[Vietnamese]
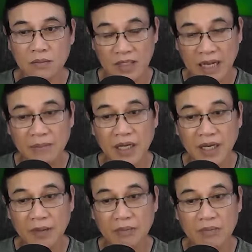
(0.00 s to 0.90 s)
Cảm ơn
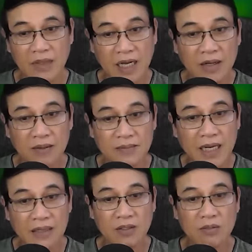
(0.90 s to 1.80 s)
em đã hợp
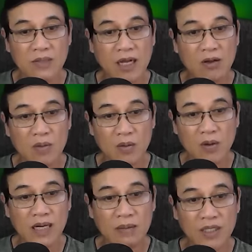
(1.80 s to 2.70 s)
tác để chúng ta có một
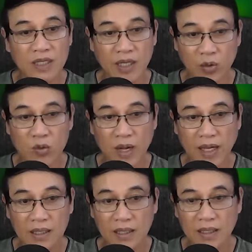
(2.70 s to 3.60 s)
buổi làm việc hiệu
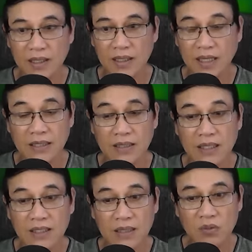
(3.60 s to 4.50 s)
quả. Anh
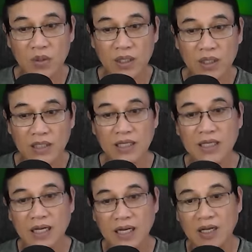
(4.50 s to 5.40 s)
tin sếp Duy sẽ
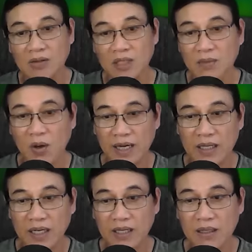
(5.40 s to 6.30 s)
rất hài lòng về bộ ảnh
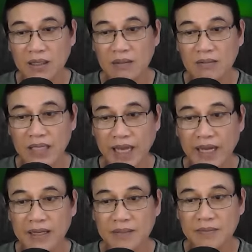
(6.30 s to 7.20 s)
này.
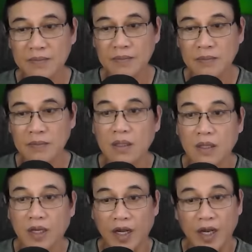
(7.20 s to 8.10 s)
Dạ.
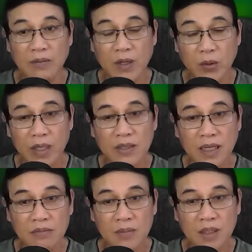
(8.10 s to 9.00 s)
Em và Uyển
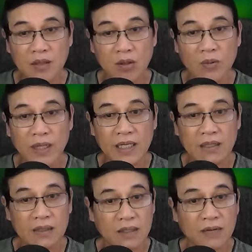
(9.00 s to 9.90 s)
Tâm cùng
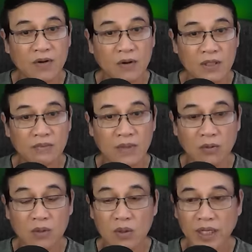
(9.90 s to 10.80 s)
anh đến phòng sếp
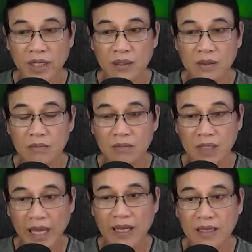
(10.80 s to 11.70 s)
tổng luôn nghe.
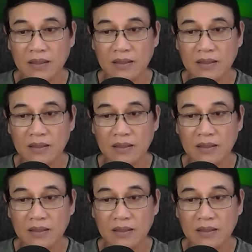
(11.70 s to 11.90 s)
Dạ.